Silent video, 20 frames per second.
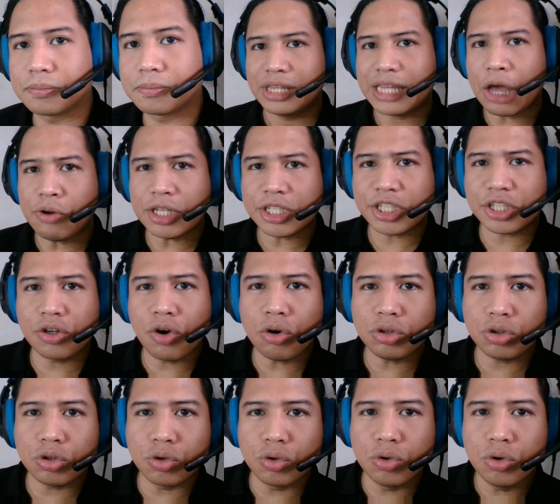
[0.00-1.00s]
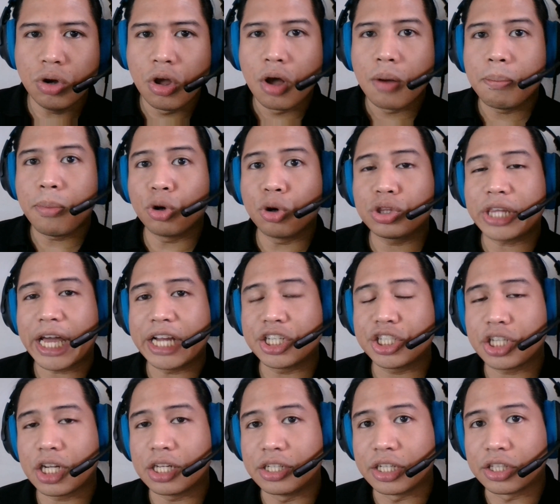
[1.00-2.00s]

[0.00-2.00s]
Now let's go to potential